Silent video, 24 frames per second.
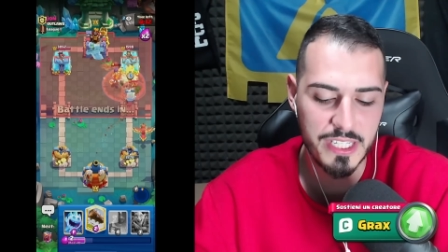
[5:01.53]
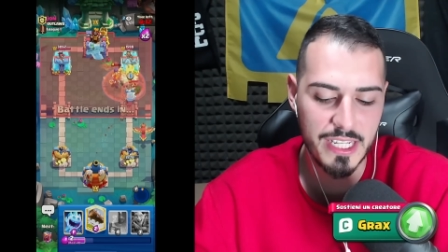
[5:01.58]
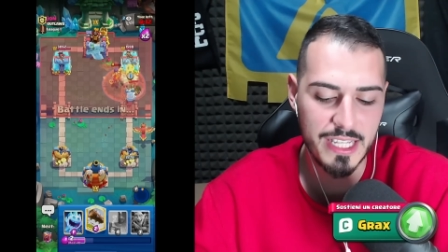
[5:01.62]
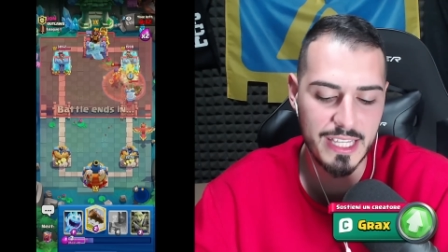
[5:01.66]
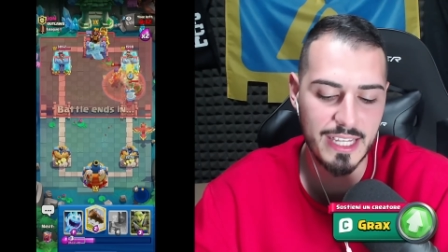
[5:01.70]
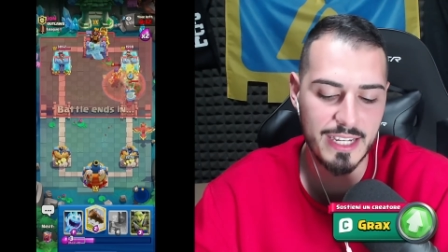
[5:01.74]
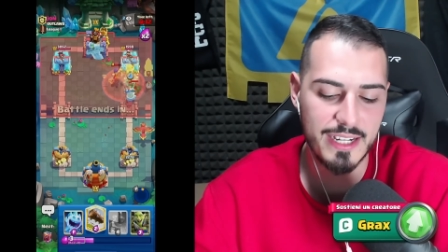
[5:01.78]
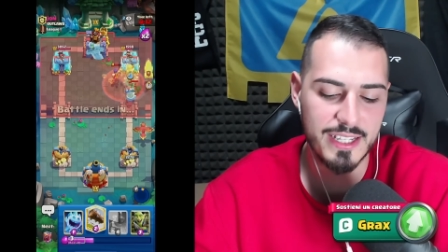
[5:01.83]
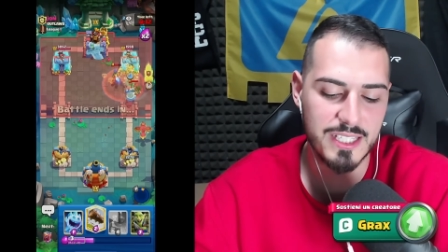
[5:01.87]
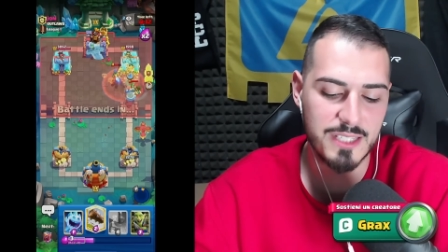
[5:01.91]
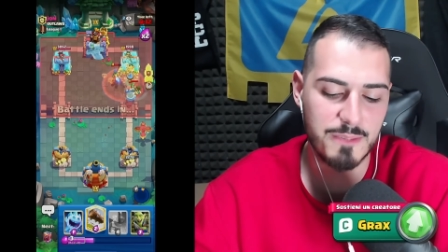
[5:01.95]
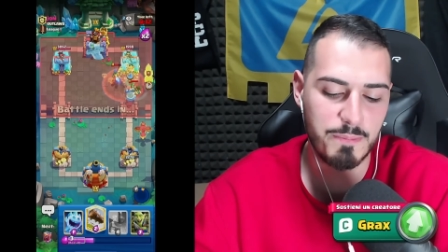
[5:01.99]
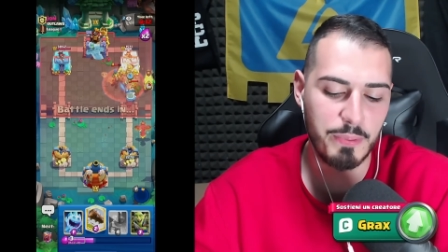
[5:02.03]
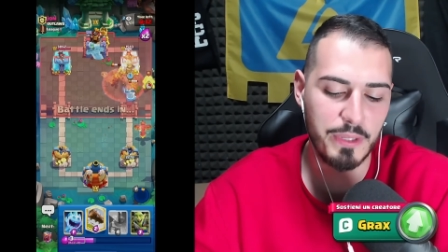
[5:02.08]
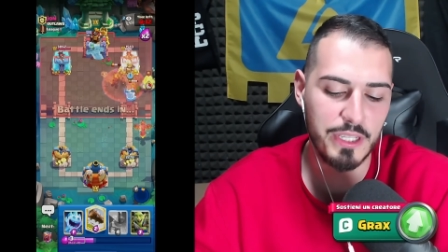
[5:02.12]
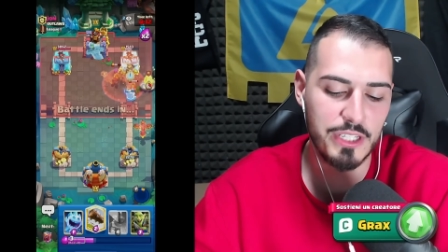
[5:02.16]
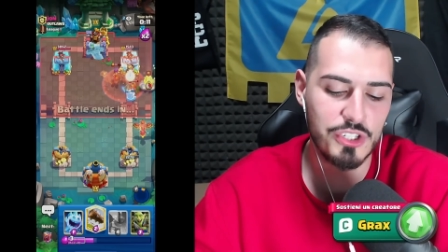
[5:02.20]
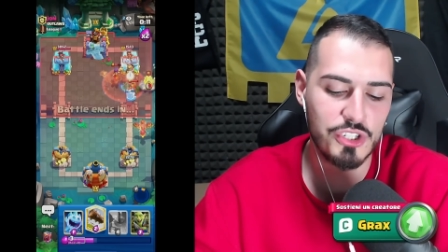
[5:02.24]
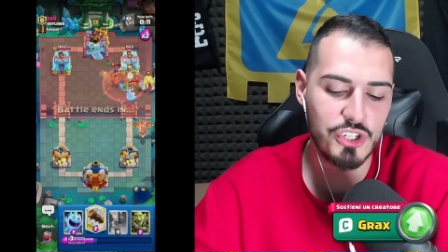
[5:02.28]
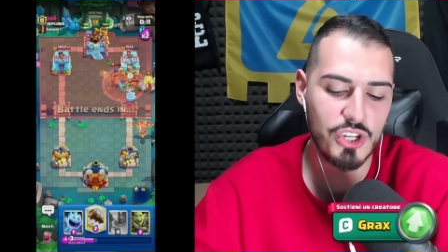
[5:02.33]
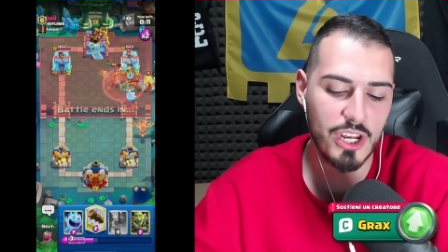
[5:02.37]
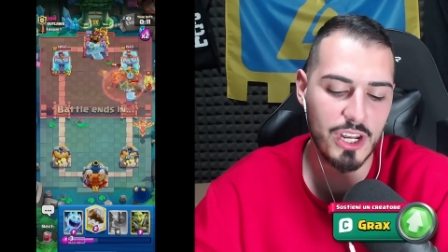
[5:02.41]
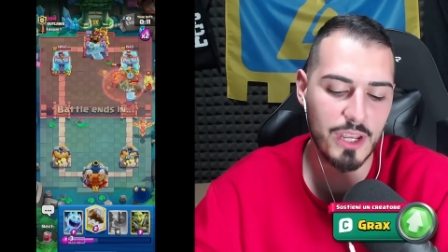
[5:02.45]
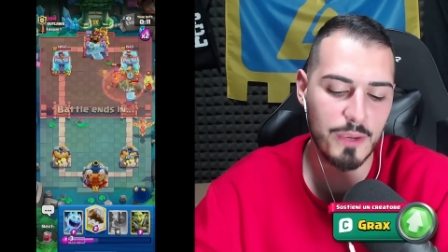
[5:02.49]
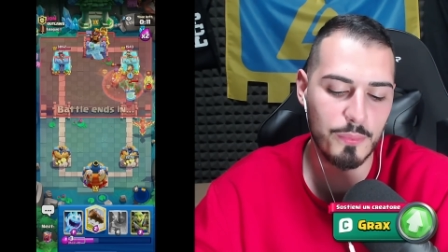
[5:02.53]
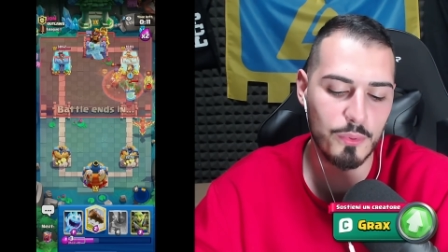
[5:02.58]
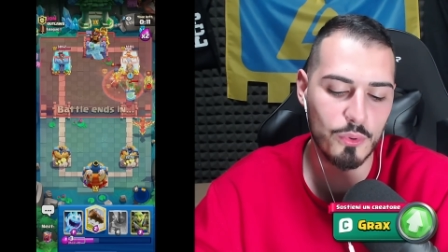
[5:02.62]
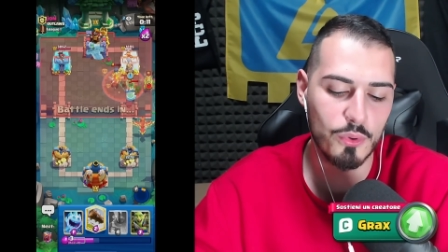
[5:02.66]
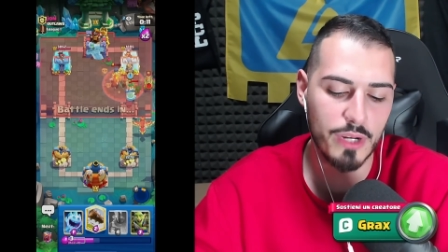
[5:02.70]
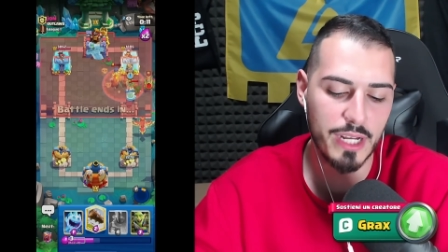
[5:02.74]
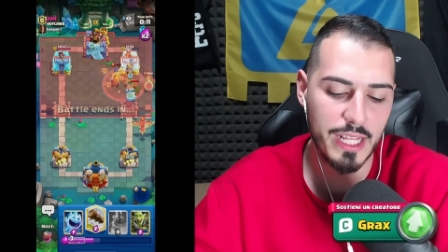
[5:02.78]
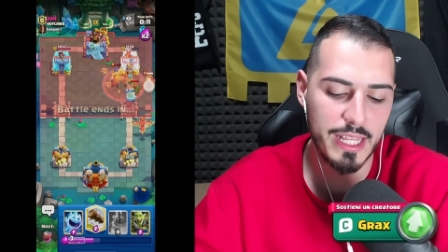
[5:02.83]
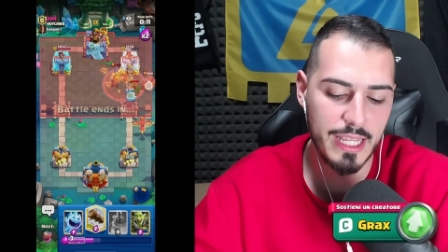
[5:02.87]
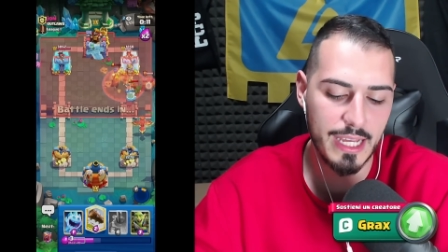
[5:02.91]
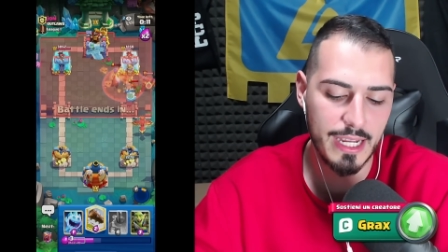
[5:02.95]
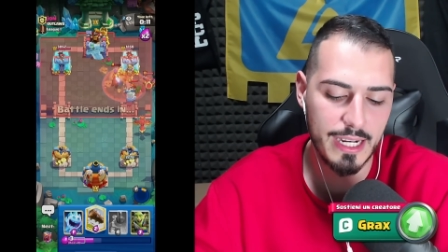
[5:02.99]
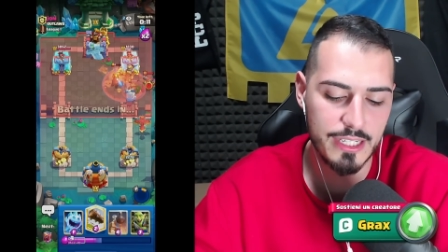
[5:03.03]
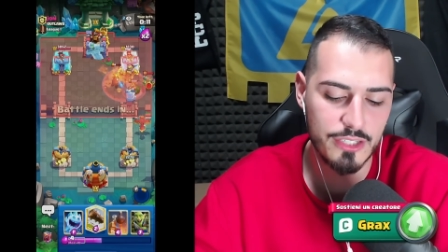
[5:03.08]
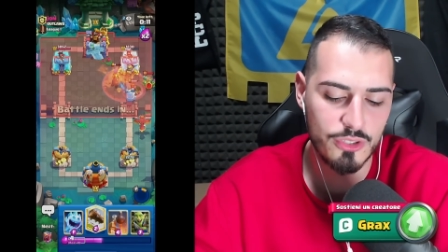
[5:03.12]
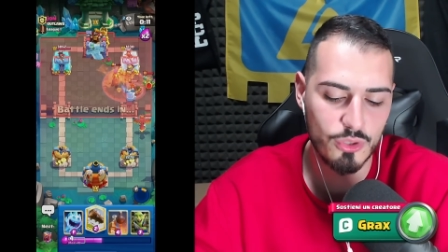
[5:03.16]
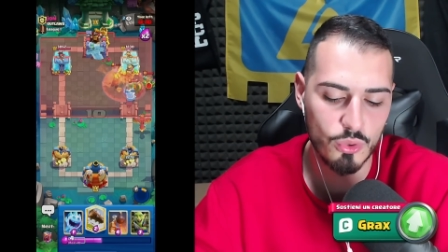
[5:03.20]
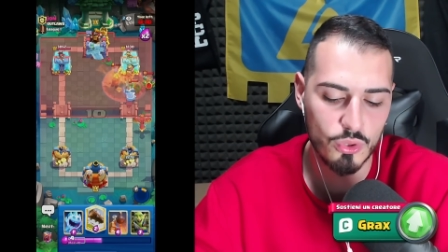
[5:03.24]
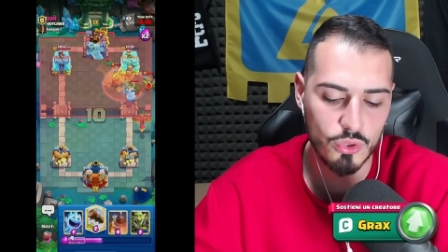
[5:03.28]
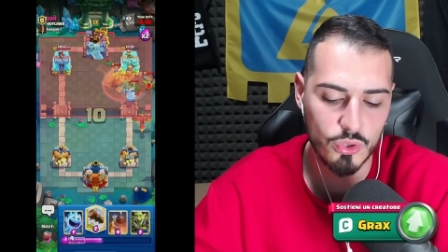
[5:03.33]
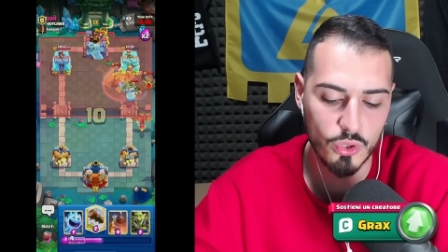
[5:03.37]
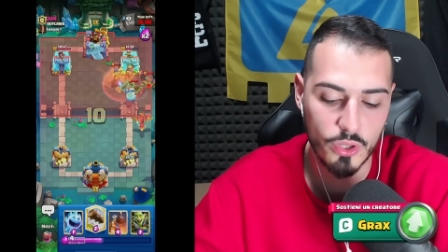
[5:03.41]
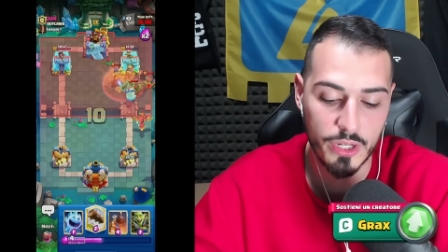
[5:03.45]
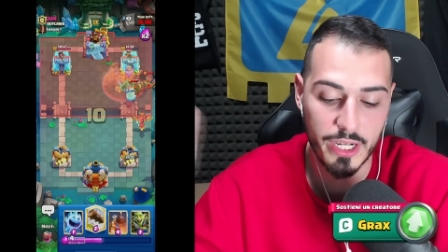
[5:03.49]
da respingere pure danni
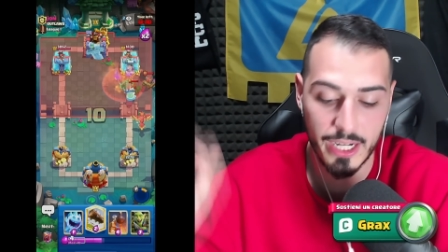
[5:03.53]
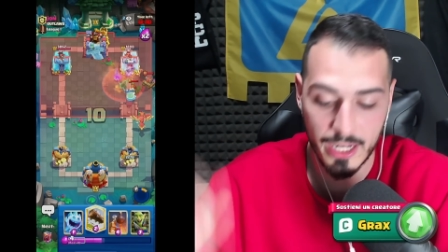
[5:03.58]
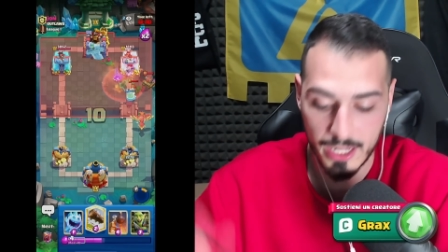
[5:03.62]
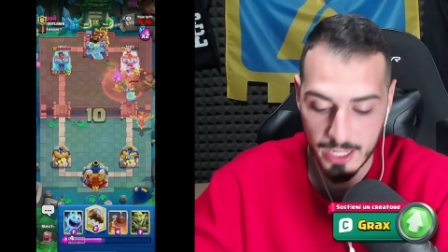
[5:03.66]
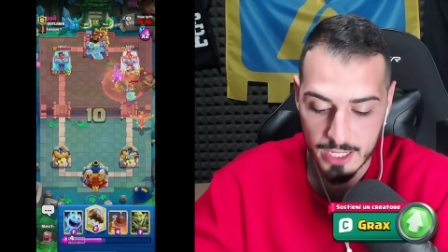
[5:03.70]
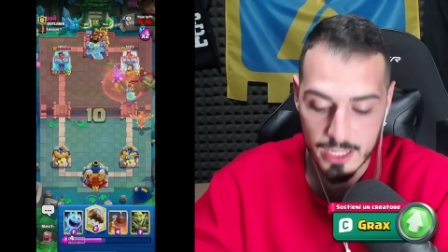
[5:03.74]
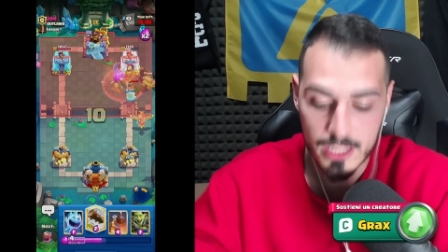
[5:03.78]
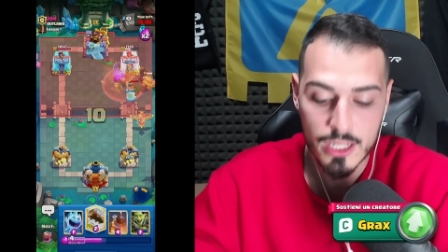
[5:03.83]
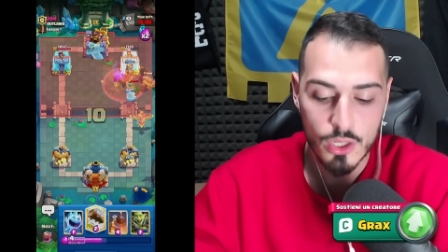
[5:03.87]
su torre